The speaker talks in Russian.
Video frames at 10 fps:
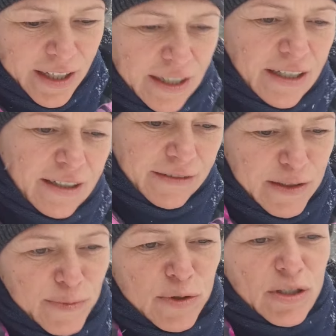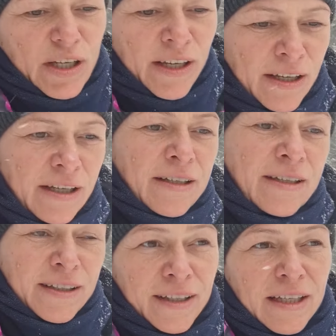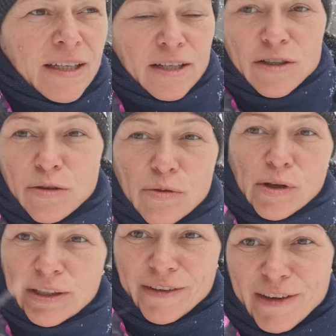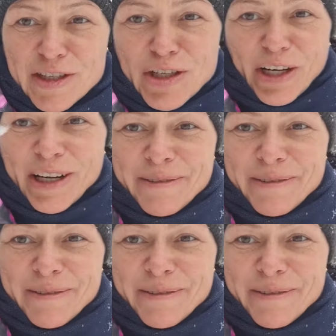А, возможно, что только до вечера.